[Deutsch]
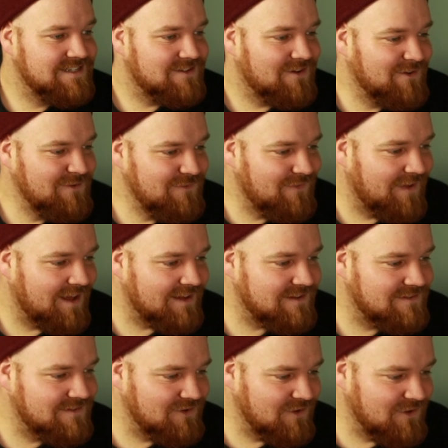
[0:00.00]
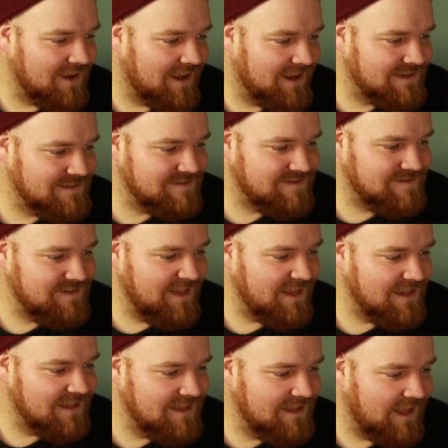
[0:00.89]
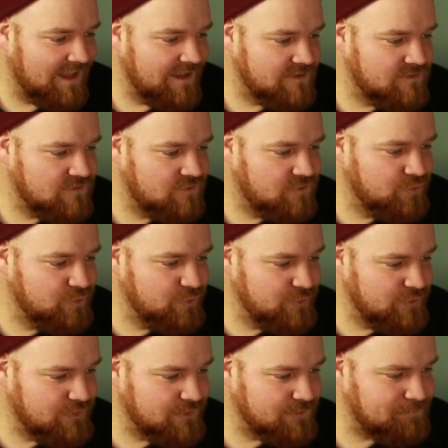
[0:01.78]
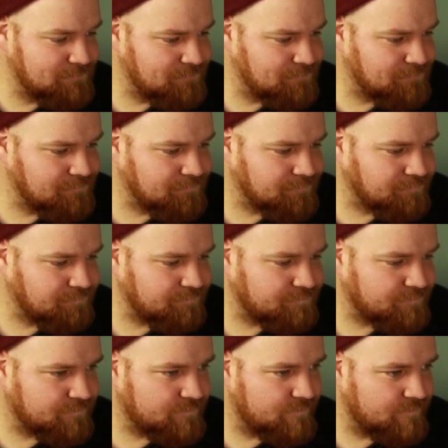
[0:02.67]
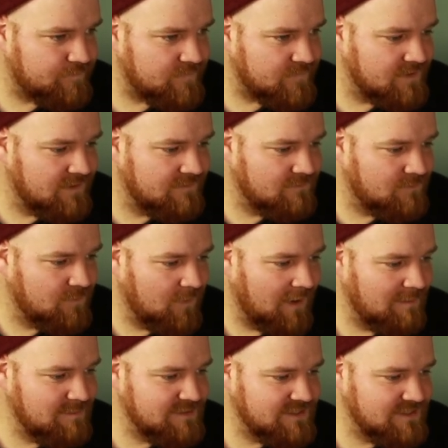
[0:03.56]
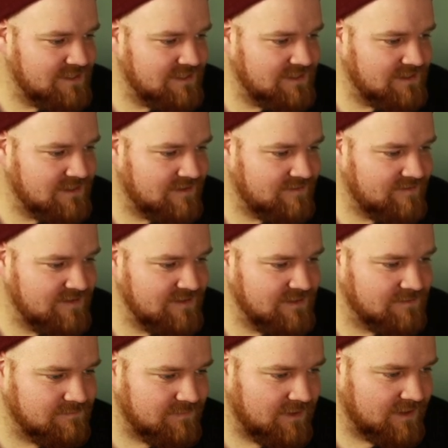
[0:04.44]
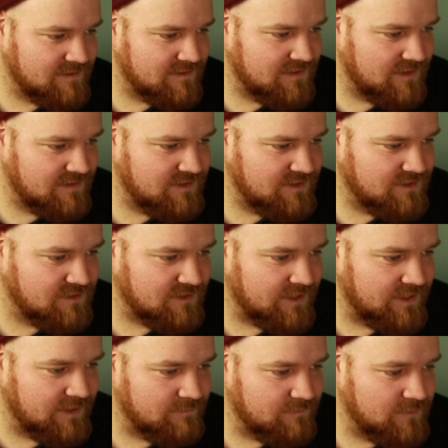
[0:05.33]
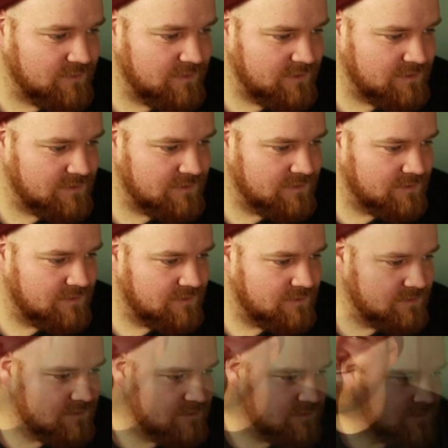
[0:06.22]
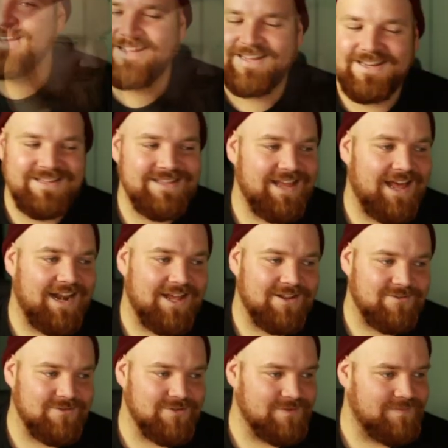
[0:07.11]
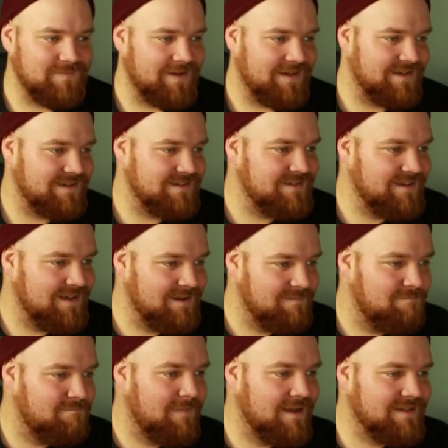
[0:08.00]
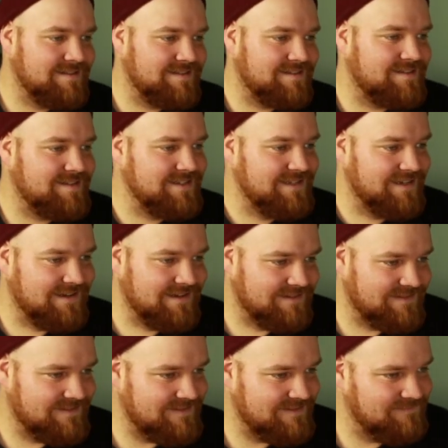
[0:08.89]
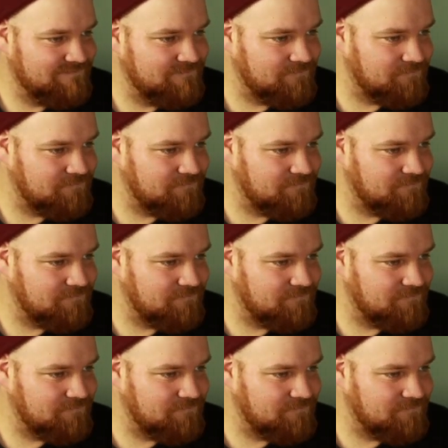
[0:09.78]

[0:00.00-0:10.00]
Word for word: Und wir hatten noch einen sehr geilen Dude. Wo habe ich den denn jetzt hingepackt? Den hatte ich doch eben noch. Äh, Knallertyp, ey, der Matthias.